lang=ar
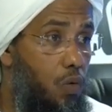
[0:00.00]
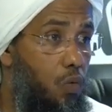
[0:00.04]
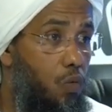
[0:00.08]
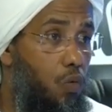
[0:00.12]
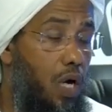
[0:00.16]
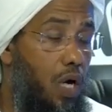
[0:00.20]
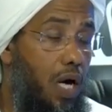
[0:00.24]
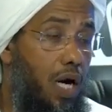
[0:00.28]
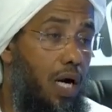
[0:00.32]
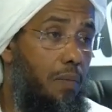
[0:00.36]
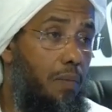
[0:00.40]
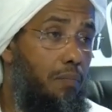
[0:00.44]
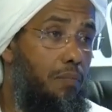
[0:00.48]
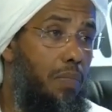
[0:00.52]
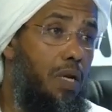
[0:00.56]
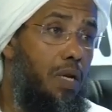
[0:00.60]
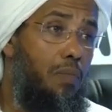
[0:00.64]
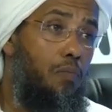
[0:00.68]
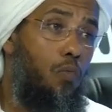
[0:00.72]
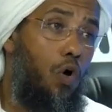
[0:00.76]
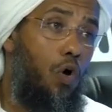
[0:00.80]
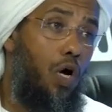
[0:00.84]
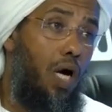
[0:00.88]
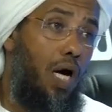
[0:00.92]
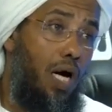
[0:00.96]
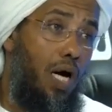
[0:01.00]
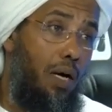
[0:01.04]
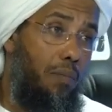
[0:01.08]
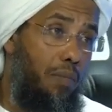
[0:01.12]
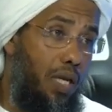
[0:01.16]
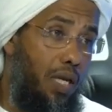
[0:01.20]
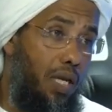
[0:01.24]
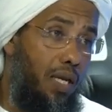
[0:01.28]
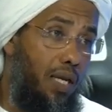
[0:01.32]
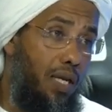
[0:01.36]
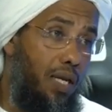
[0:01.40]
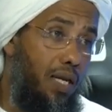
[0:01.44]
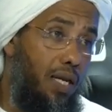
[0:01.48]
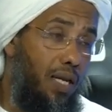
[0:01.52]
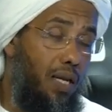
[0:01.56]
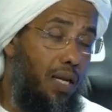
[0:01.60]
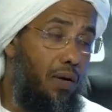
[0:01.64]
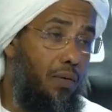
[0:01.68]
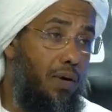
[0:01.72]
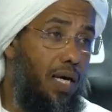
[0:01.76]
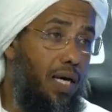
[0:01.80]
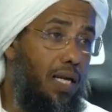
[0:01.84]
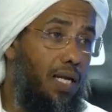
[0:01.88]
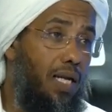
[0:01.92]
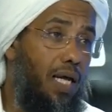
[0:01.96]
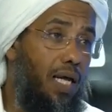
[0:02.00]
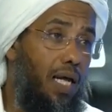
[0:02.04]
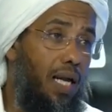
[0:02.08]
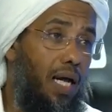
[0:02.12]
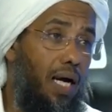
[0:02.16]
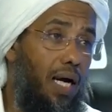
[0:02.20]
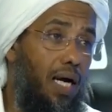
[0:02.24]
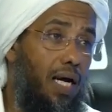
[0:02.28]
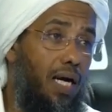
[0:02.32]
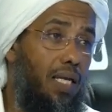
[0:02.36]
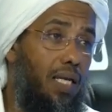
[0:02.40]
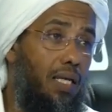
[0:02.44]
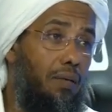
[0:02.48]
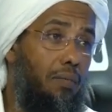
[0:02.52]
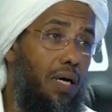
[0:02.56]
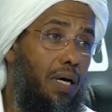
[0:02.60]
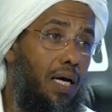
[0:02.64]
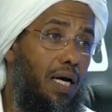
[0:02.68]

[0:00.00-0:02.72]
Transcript: وبالمقابل لو أن العالم